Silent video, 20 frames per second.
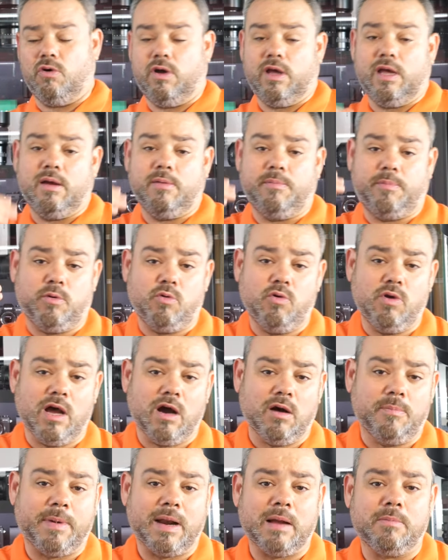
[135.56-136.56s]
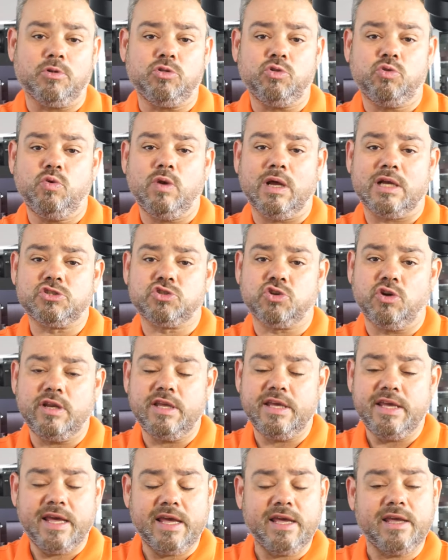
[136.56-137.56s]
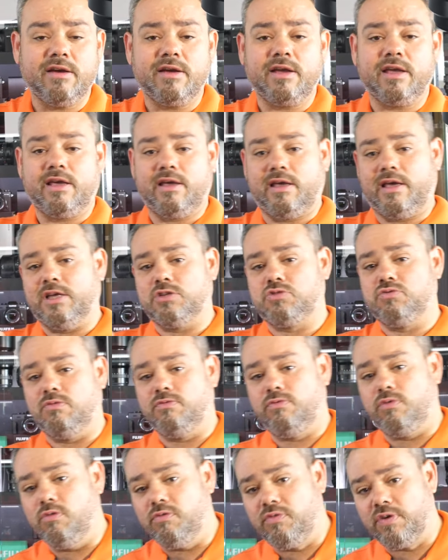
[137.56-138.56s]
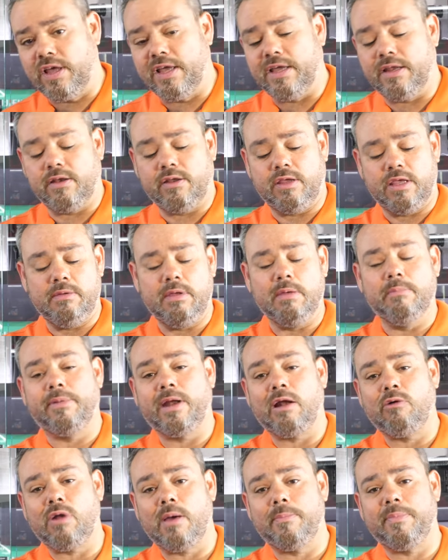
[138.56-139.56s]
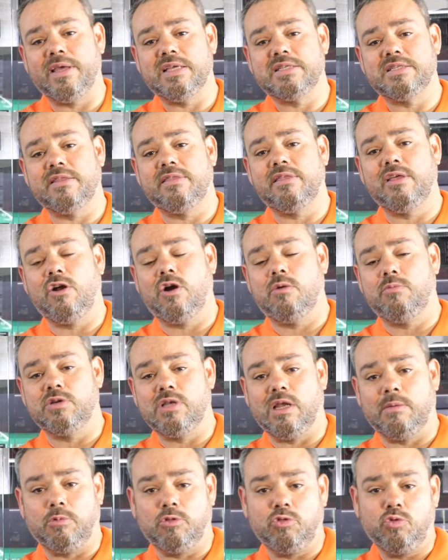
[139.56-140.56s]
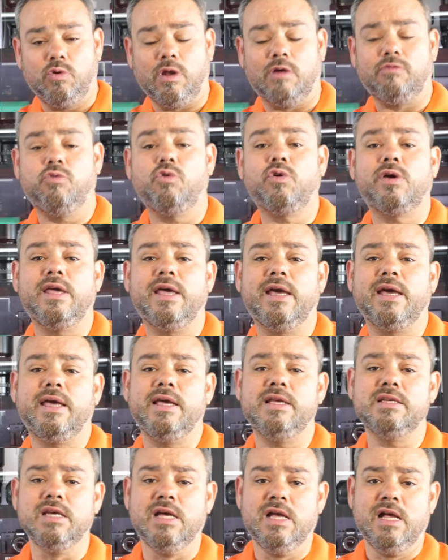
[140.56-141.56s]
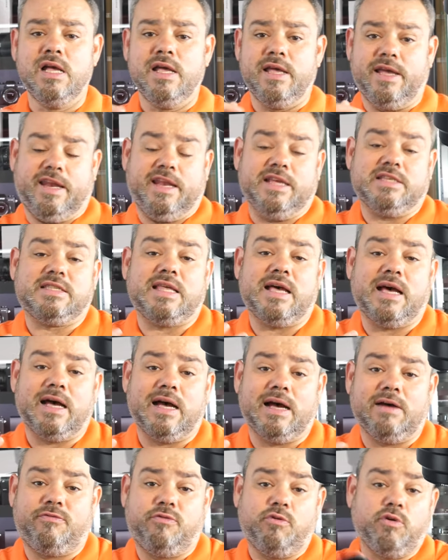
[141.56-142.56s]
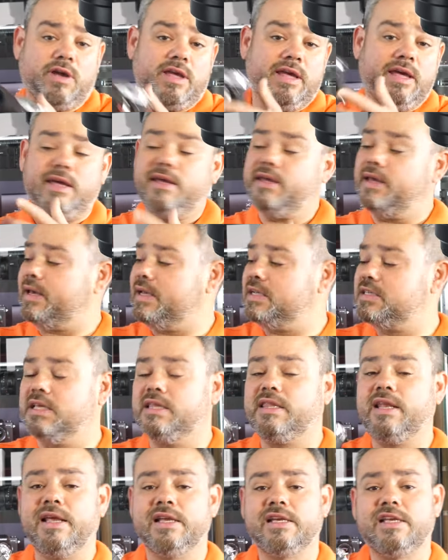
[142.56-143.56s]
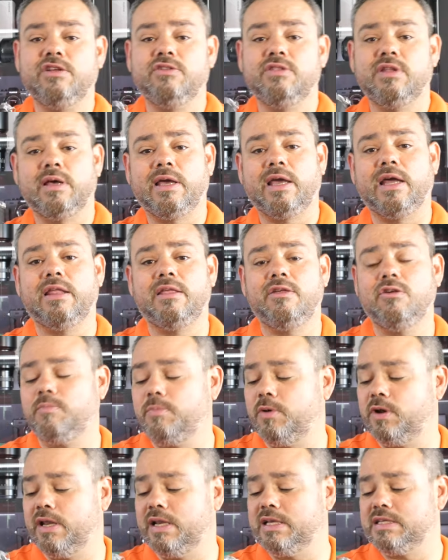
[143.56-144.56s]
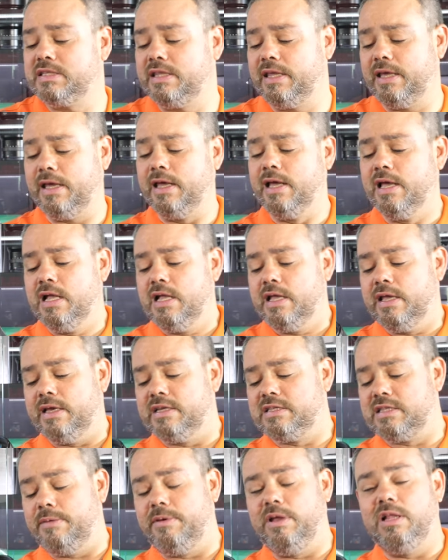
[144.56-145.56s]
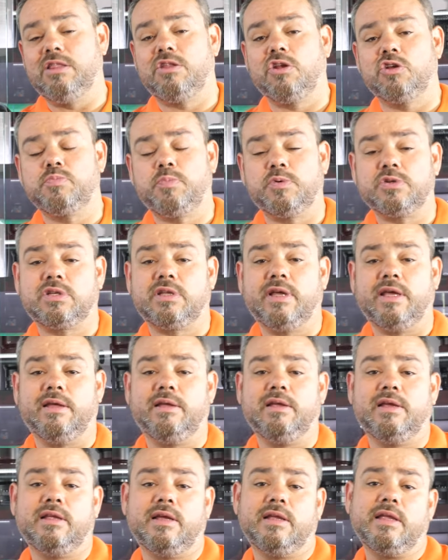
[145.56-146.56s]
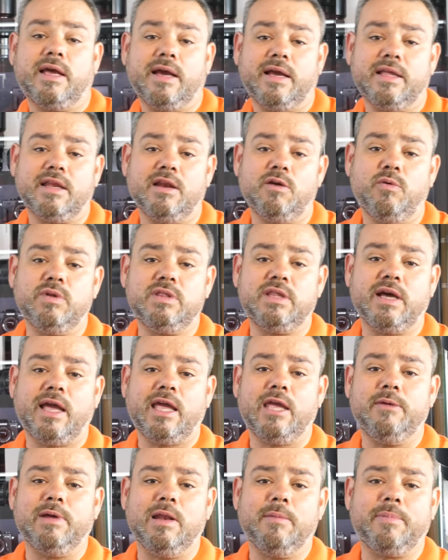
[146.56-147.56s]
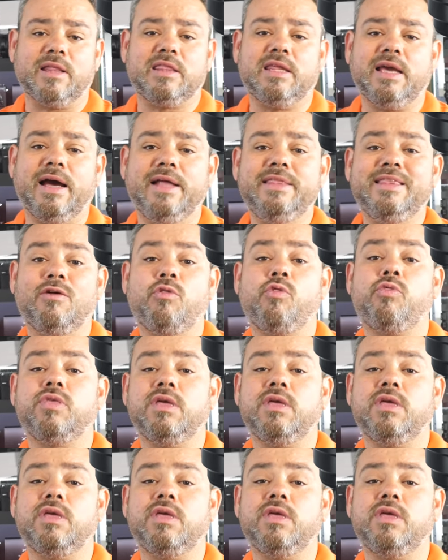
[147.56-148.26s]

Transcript: eh, por un lado para montura Sony E es un full frame, y bien para una PSC, como es la montura Fuji X, en esta Fuji X-T3, que es donde he querido poner este, este Viltros, pues eh, hay que tener en cuenta que equivale prácticamente a un